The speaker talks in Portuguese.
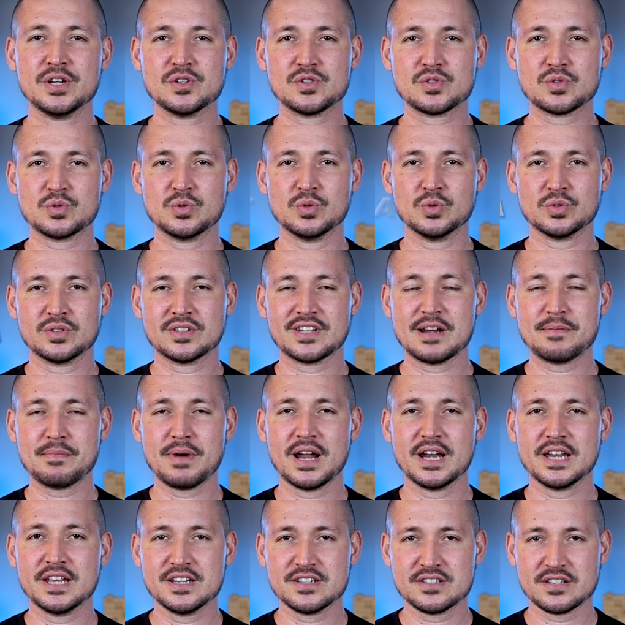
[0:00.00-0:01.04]
risco
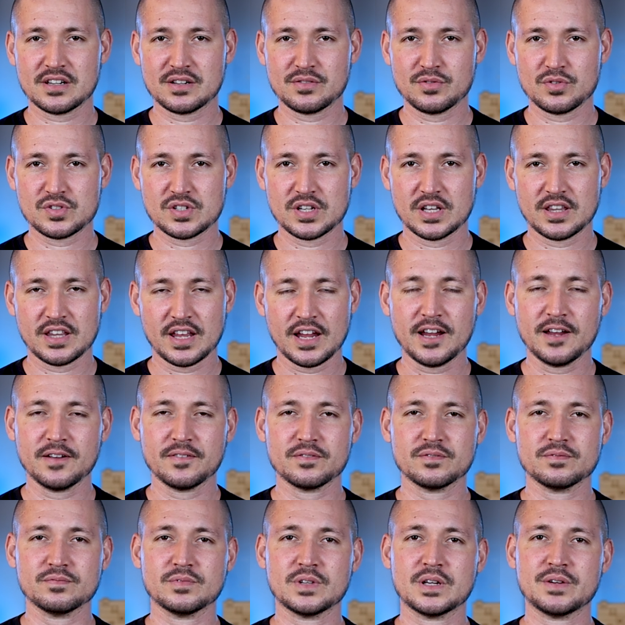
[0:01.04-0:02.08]
trabalhista que você tem,
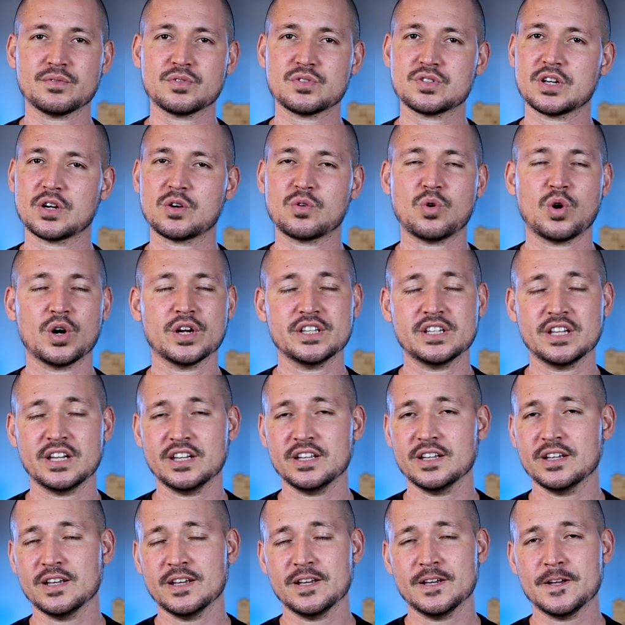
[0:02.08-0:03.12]
né, você corre
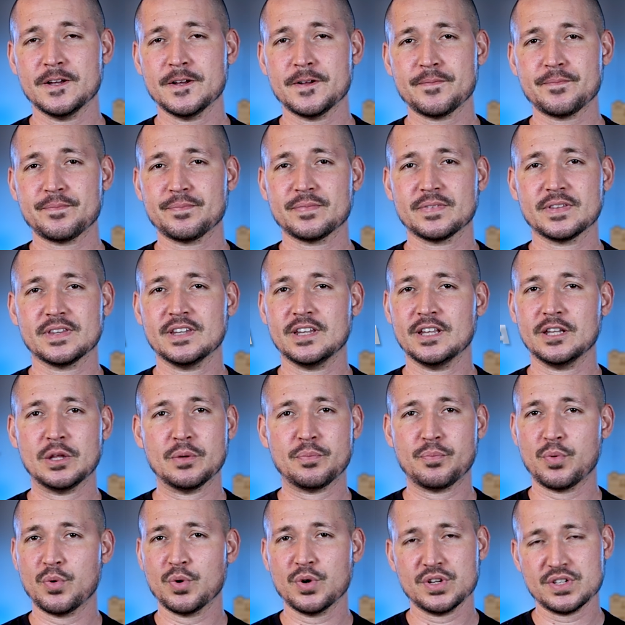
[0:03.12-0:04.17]
dele de
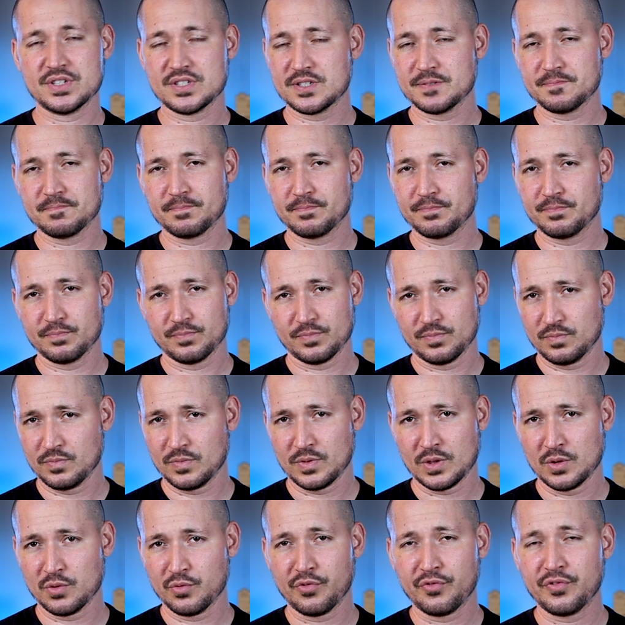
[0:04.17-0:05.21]
depois
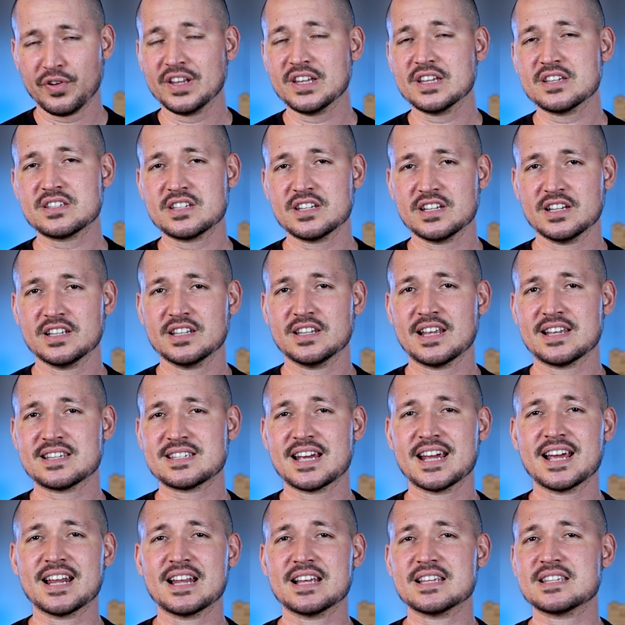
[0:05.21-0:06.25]
no fim desse,
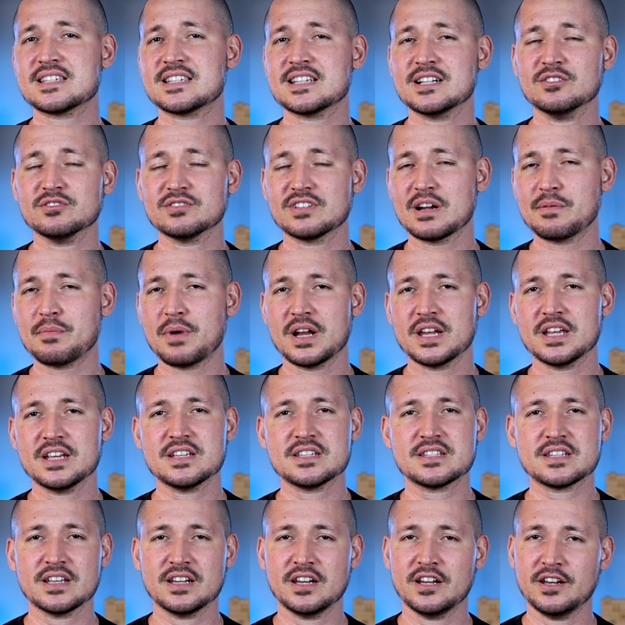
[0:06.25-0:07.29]
dessa relação
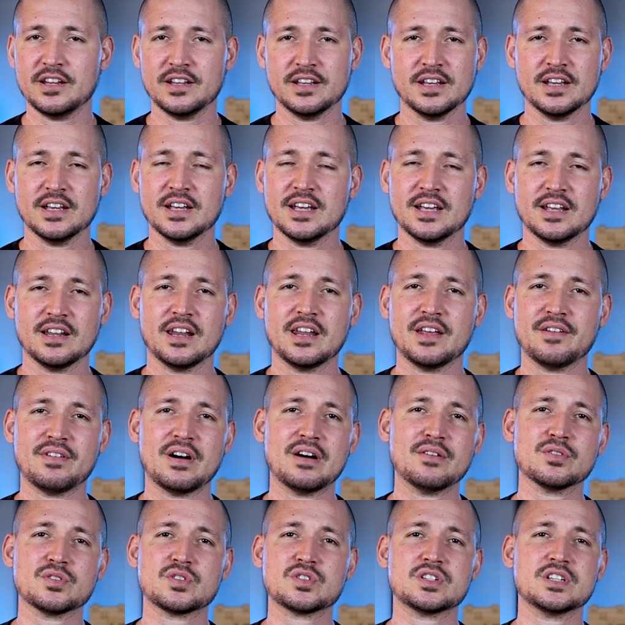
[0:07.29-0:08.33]
trabalhista ele, ele
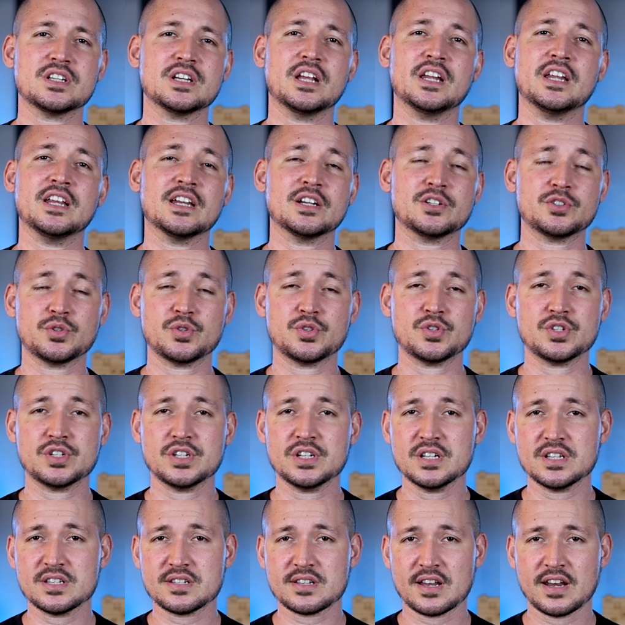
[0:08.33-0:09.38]
levar você ali na
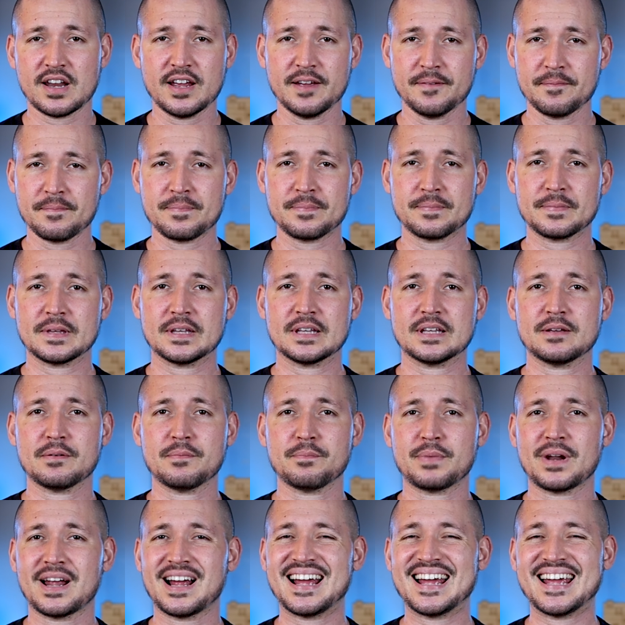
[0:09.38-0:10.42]
justiça, né,
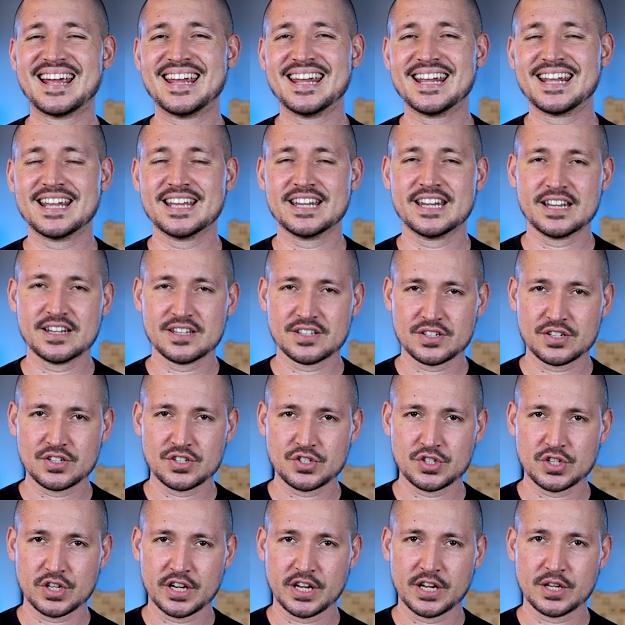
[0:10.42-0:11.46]
para requerer
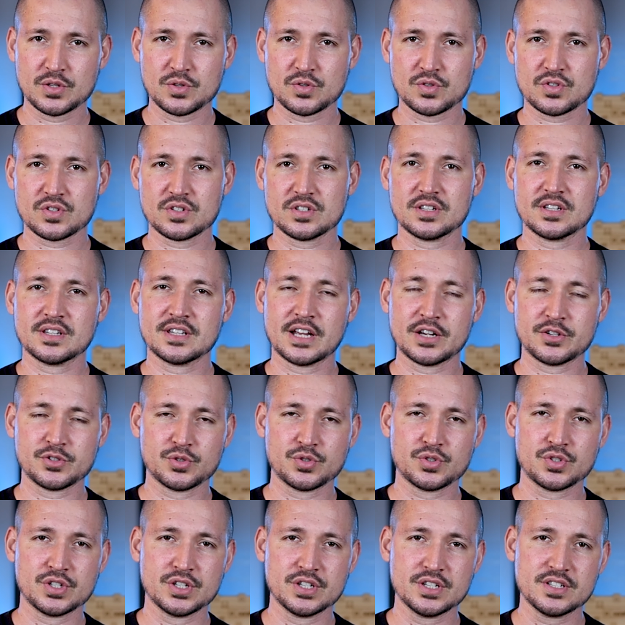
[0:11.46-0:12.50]
esses direitos na
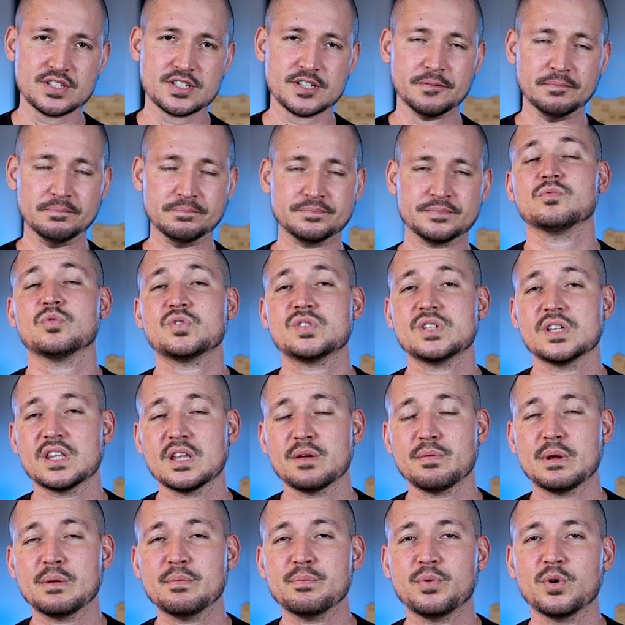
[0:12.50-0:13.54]
justiça, você
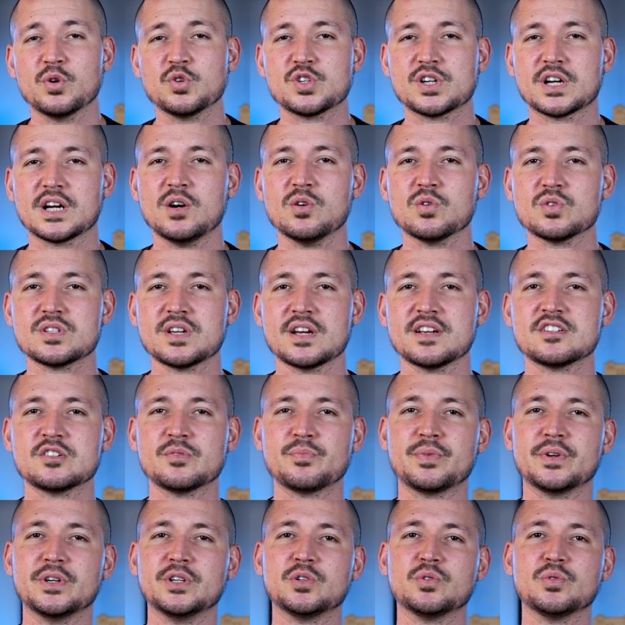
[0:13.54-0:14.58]
também pode causar
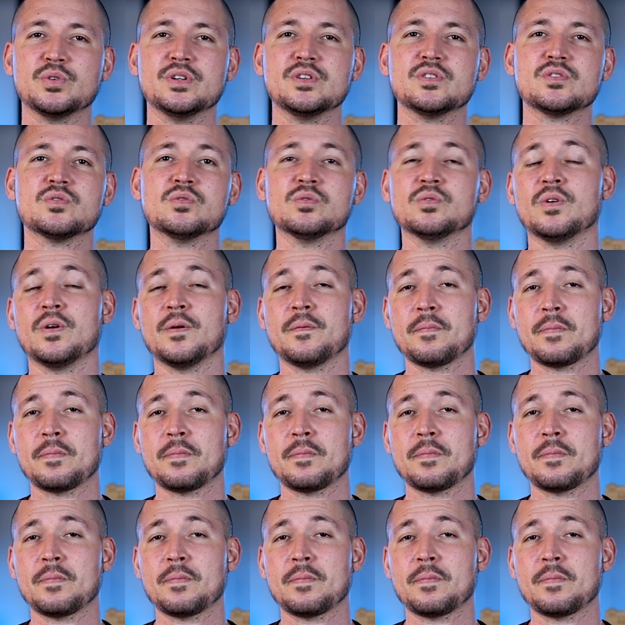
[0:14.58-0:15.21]
esse prejuízo